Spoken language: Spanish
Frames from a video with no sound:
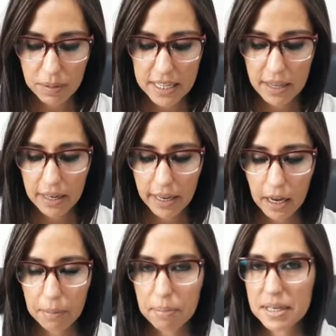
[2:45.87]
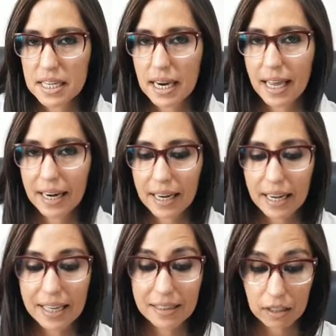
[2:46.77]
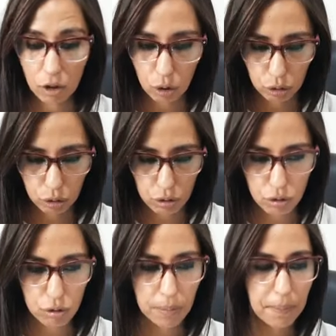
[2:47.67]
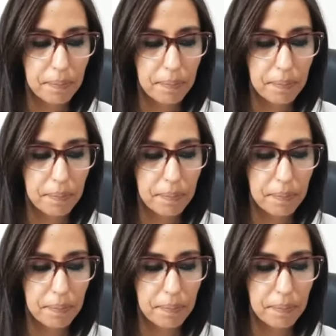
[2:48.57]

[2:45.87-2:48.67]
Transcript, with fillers: Villa del Carmen, Villa Larca, entre otros.